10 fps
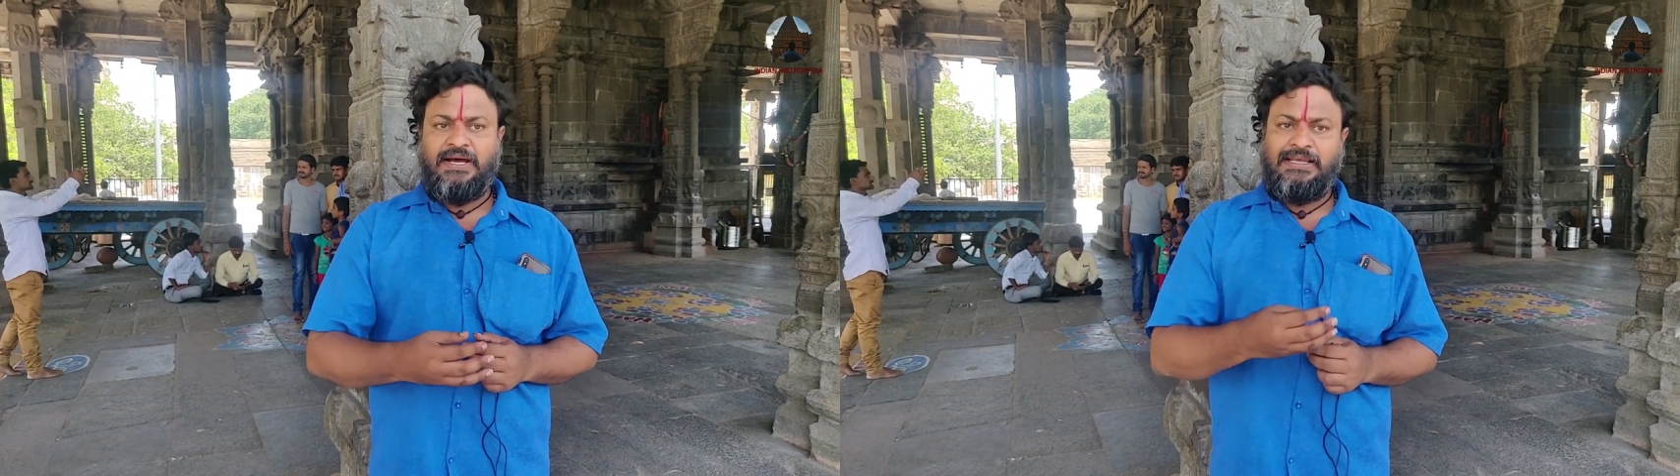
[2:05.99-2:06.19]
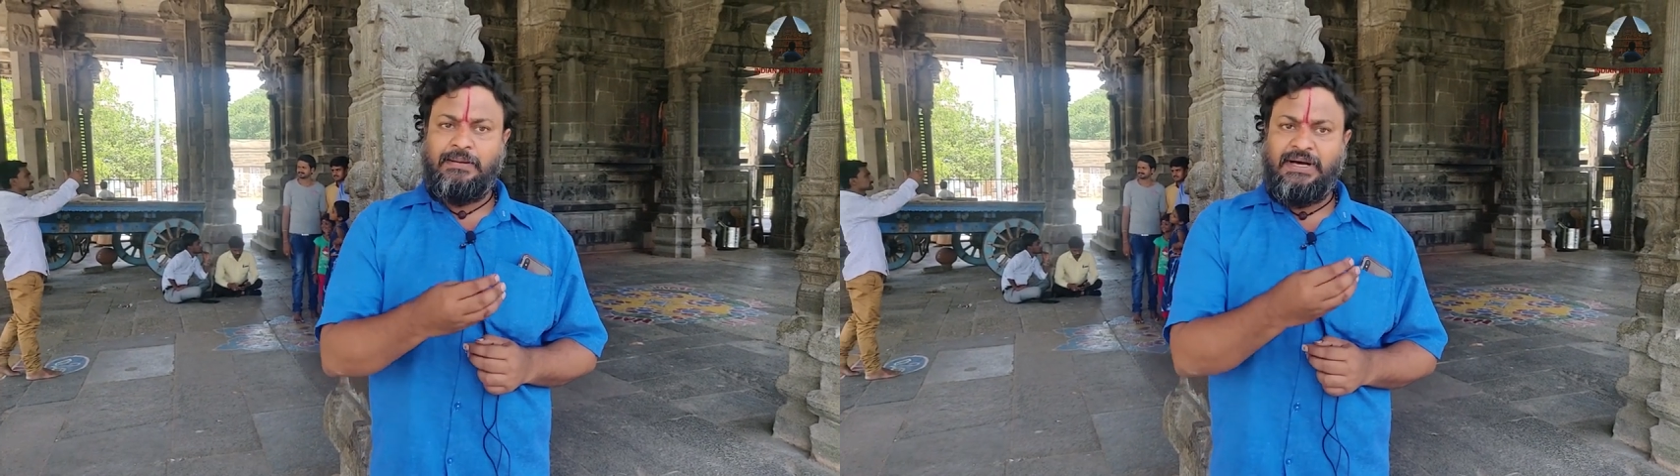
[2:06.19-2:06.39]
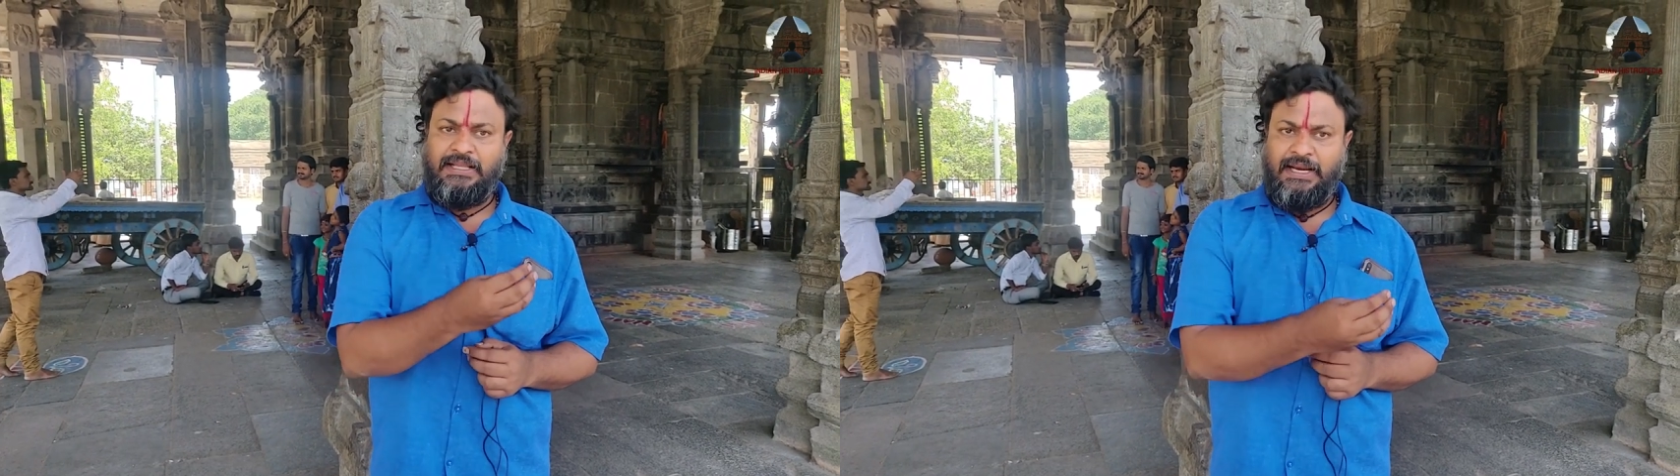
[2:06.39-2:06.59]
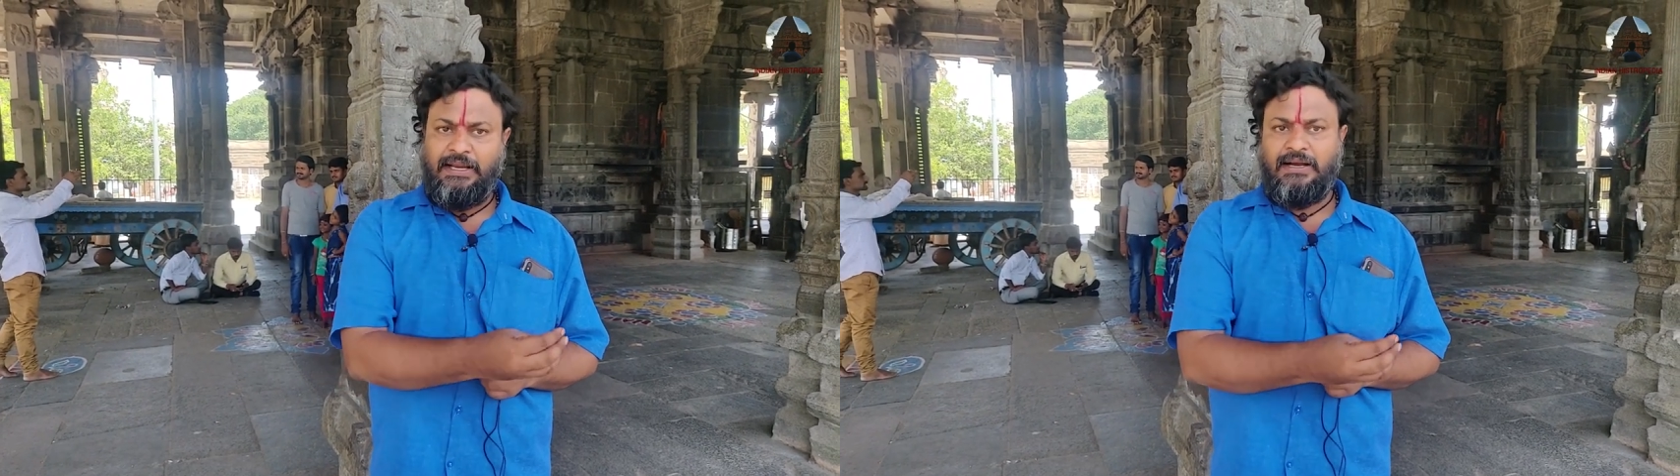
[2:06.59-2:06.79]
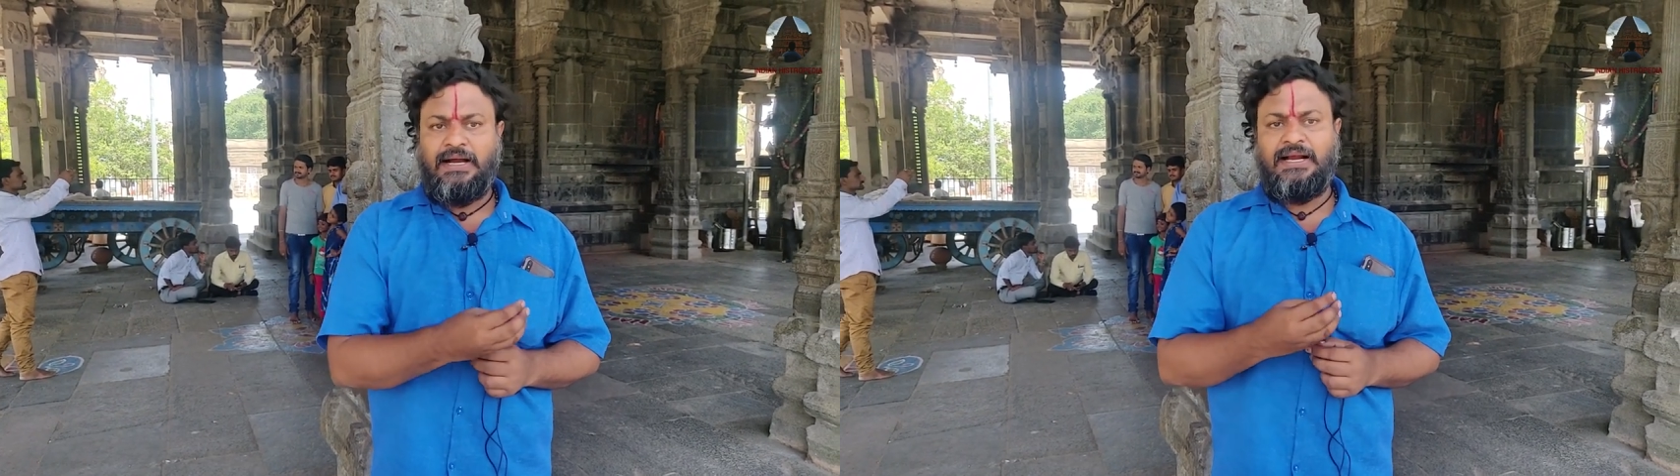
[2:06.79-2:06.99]
அதே மாதிரி
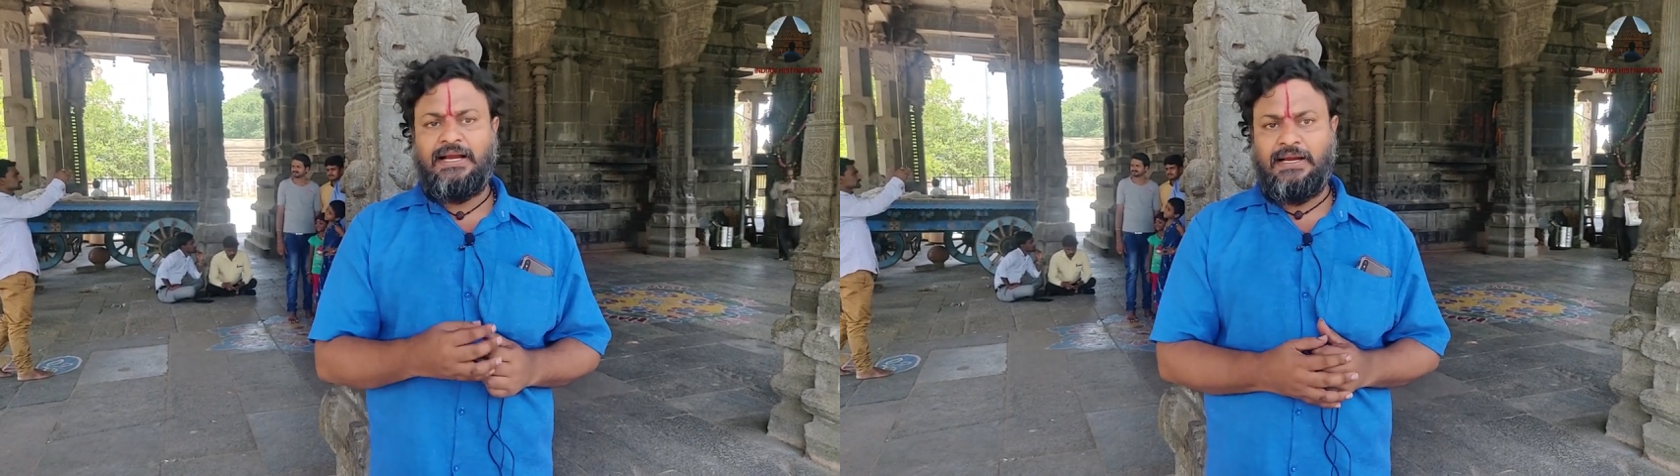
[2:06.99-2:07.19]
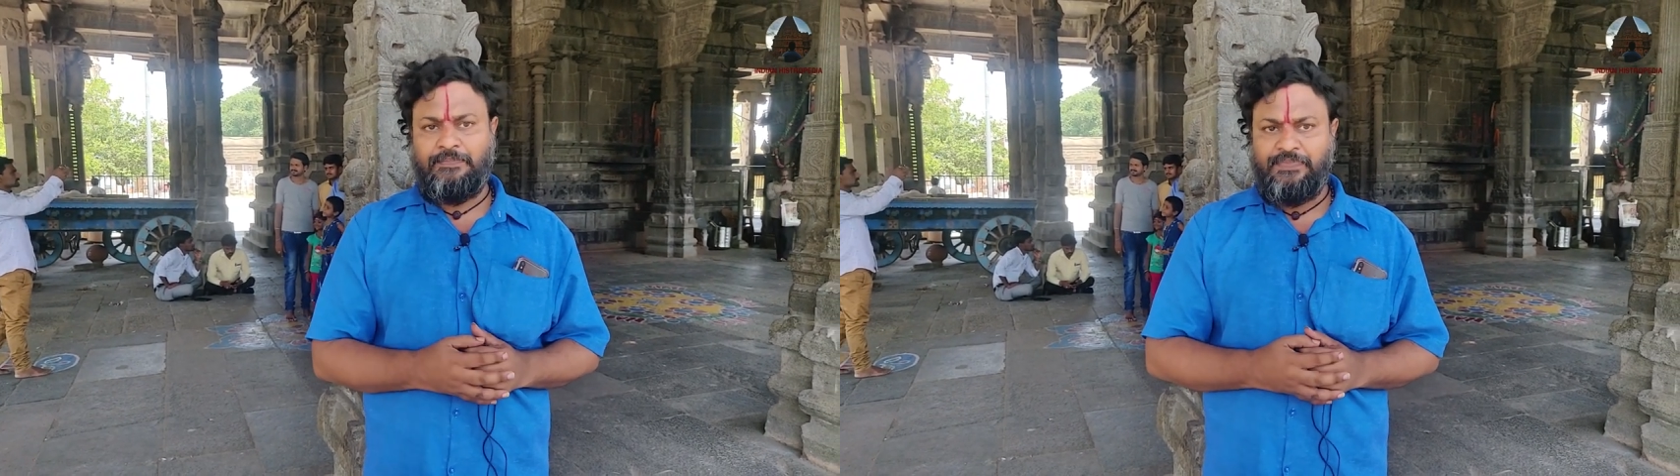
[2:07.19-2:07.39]
அங்கே